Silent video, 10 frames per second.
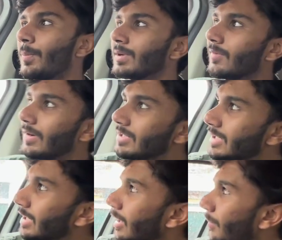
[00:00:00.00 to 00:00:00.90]
ये
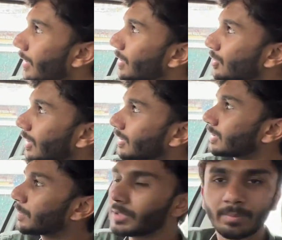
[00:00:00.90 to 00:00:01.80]
विंडशील्ड का पानी घुसा था
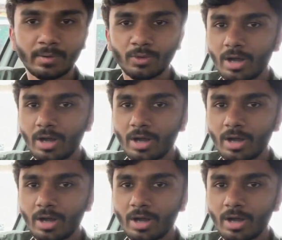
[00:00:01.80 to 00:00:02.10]
जब से हमने वो